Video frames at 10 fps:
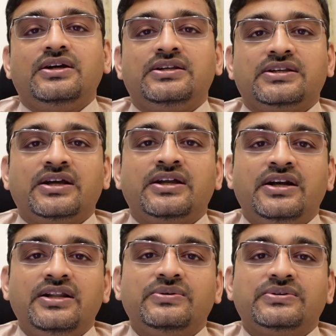इसका
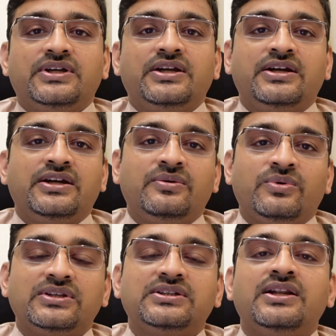ग्रेडिंग होता है ग्रेड
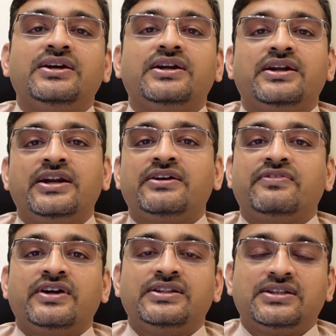वन से लेकर ग्रेड
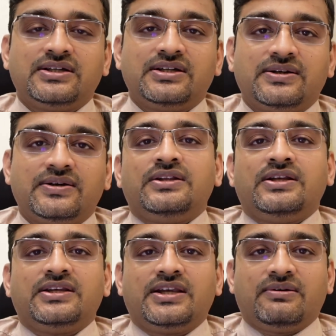फाइव तक जैसे कि